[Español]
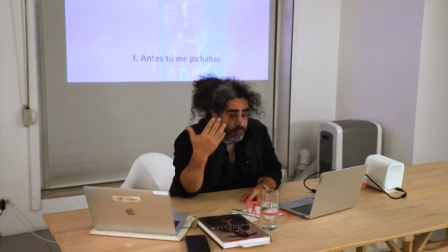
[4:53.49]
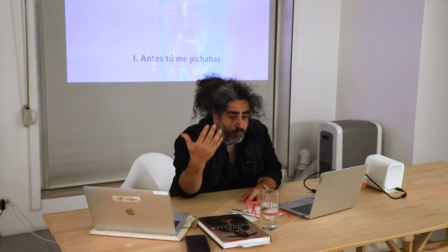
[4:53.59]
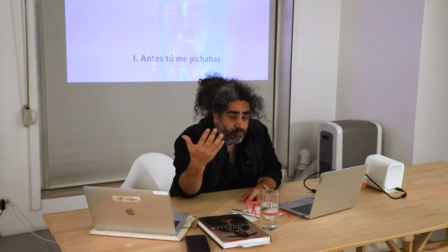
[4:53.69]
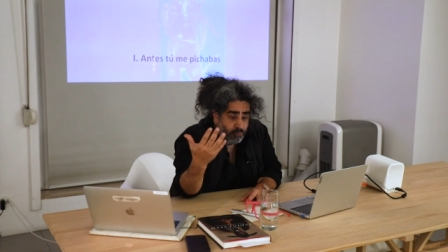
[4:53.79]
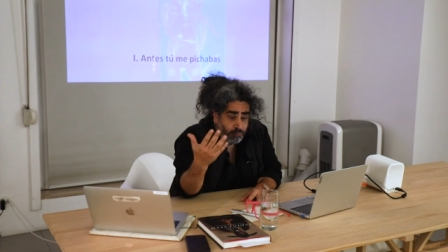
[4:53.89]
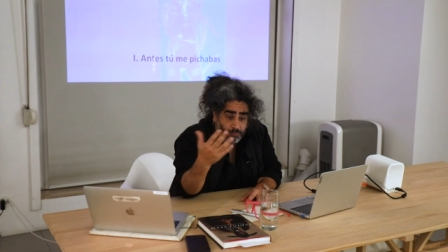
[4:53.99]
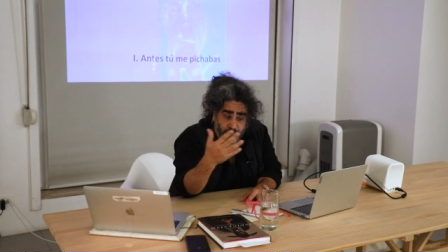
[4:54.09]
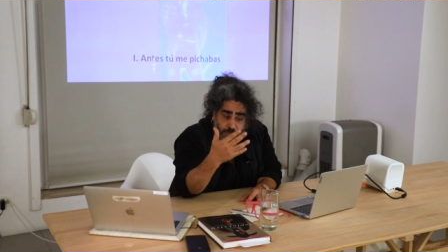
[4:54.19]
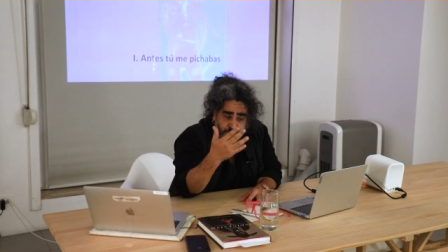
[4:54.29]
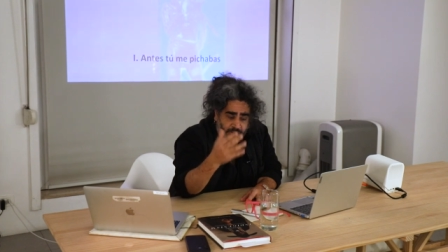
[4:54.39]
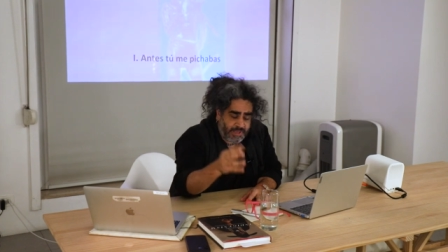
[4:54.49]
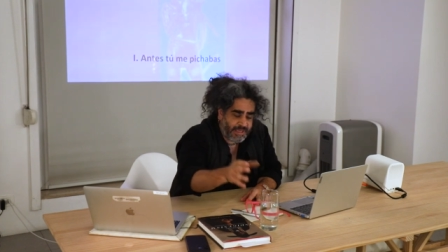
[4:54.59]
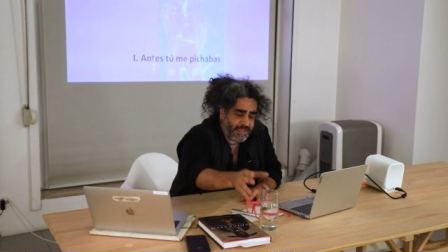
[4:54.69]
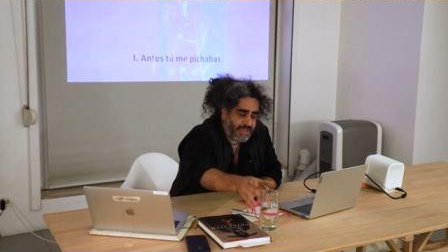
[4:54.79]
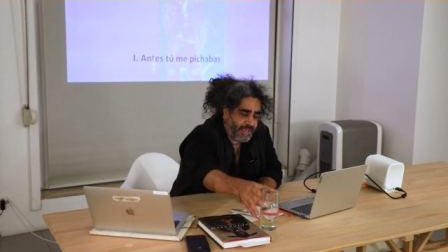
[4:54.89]
un
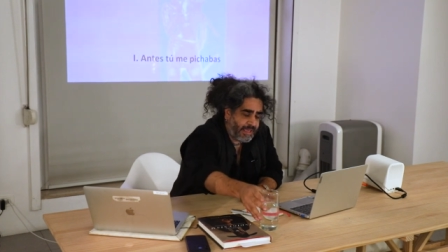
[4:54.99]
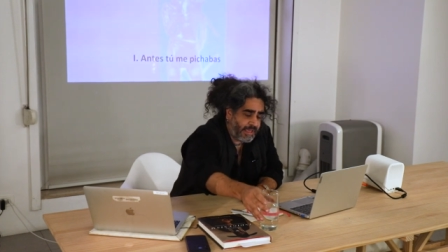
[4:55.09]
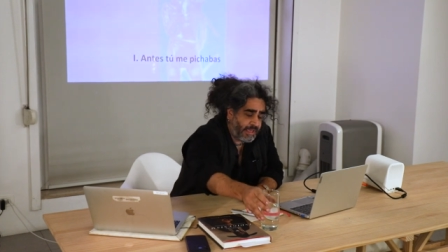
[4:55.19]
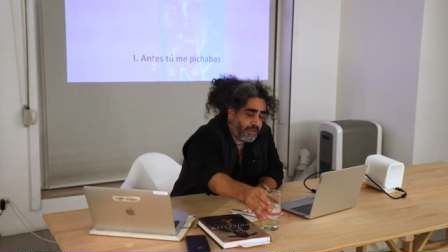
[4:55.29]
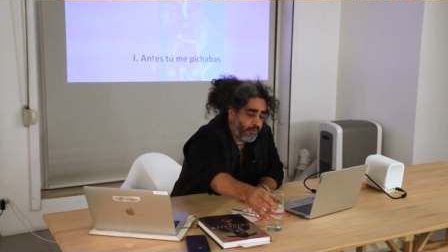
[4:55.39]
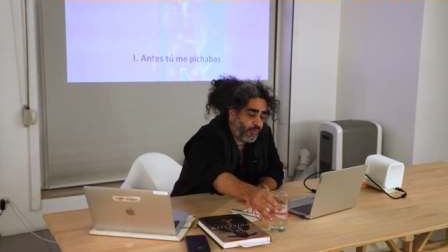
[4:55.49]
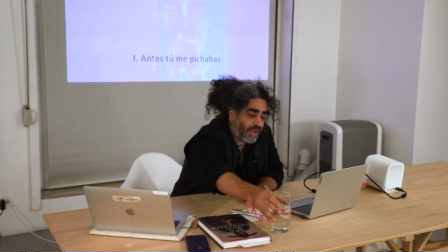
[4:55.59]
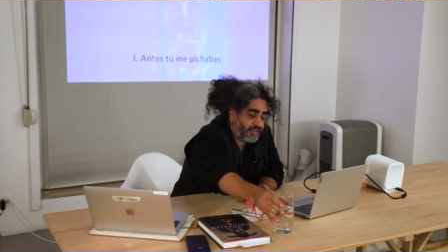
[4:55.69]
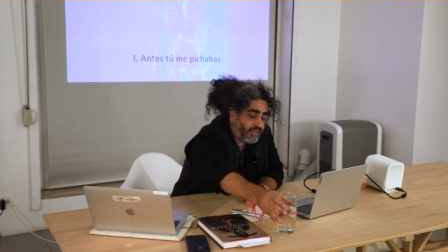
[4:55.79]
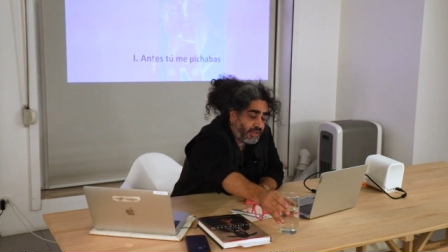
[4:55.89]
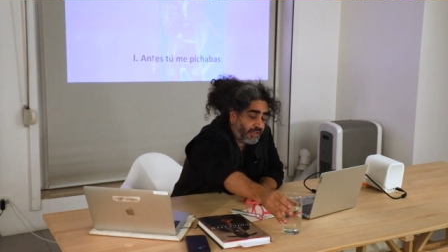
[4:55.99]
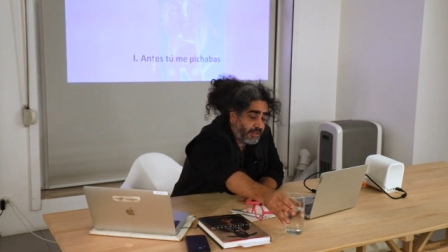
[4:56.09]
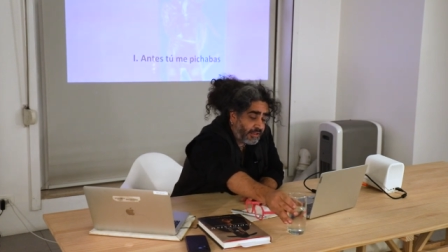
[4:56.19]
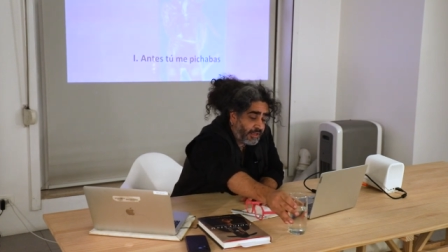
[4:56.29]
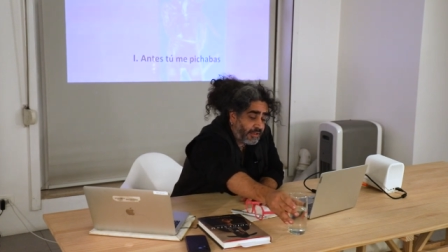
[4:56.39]
eh, una
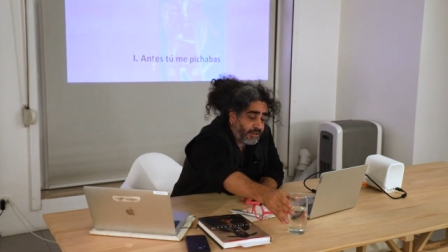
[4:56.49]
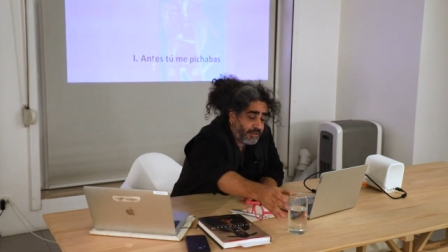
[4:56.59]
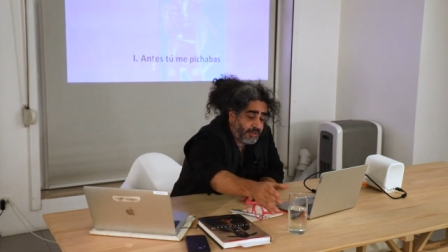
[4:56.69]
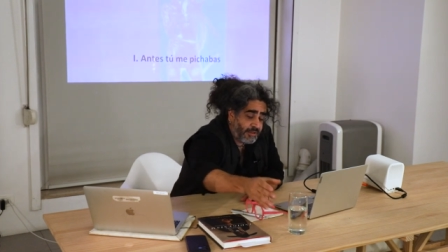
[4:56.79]
serie de